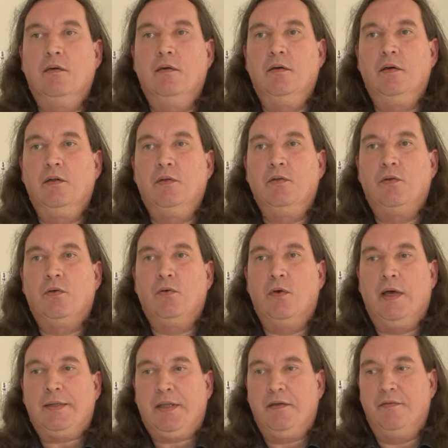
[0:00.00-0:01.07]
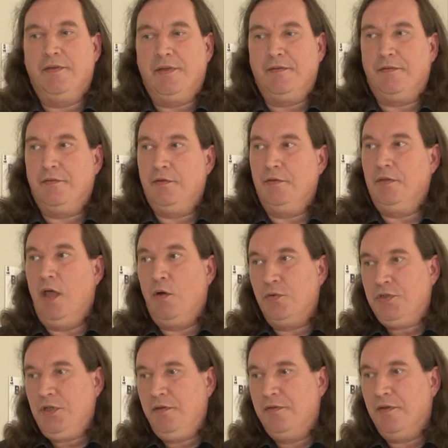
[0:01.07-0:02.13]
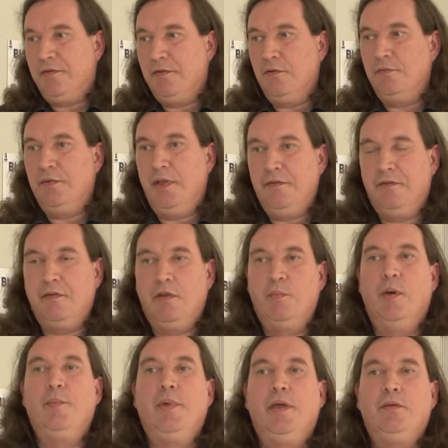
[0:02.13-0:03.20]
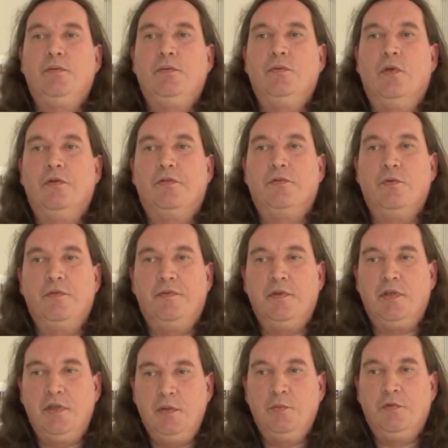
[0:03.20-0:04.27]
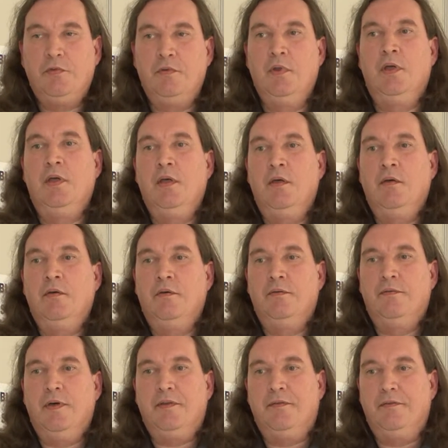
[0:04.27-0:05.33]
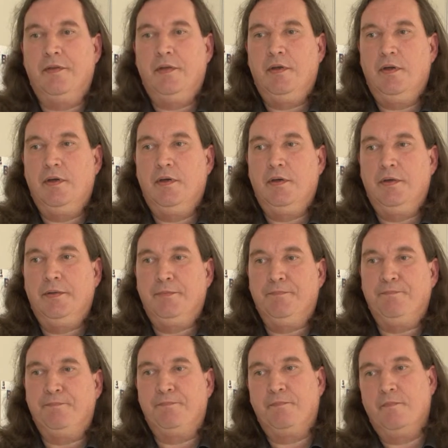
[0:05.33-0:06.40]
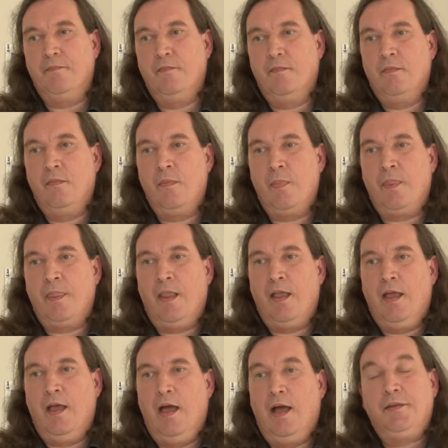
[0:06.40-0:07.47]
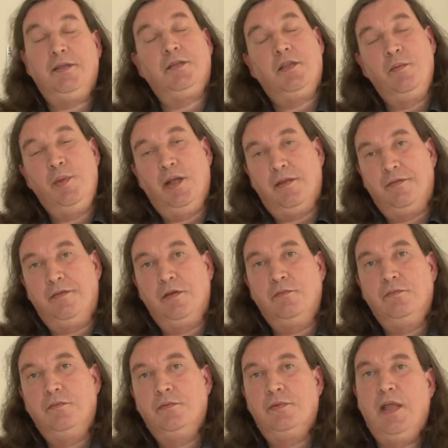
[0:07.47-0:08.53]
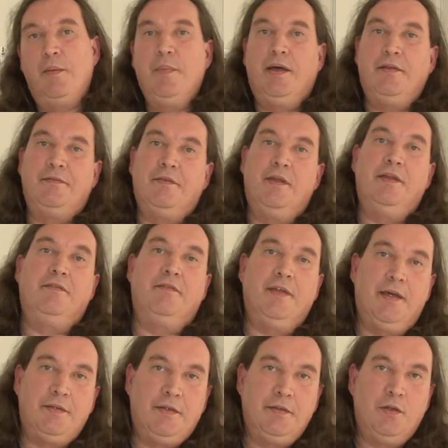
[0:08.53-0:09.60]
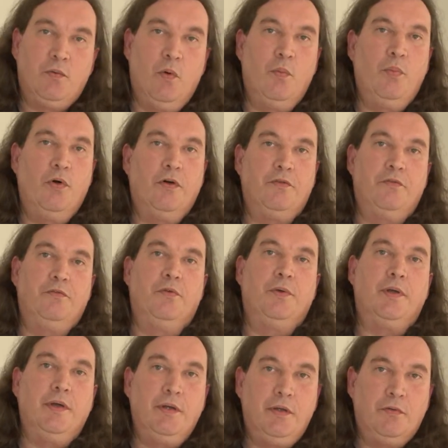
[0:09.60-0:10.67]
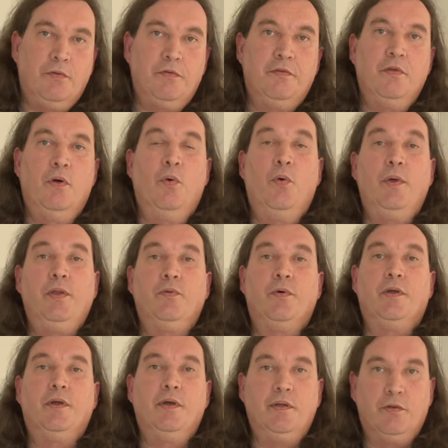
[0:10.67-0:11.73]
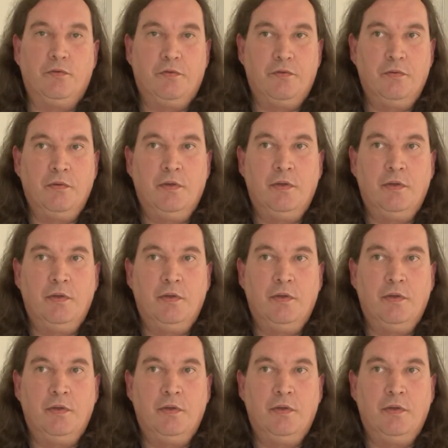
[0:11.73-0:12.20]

uh, através da utilização desse equipamento, nós conseguimos fazer ah, a determinação da massa exata de compostos orgânicos ou inorgânicos.